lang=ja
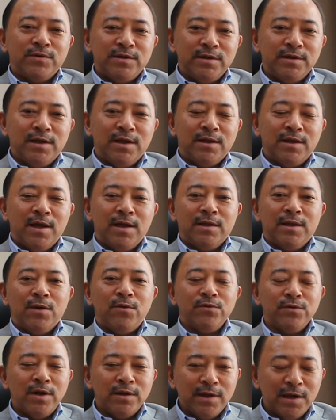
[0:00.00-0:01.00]
しんでいただいて
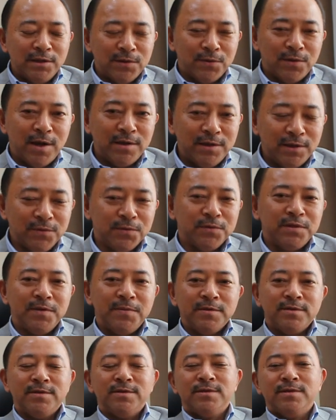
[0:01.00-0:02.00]
本当にありがとうござい
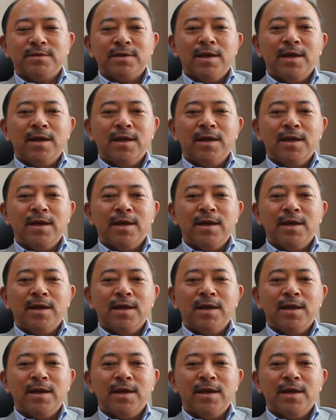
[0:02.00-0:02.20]
ます。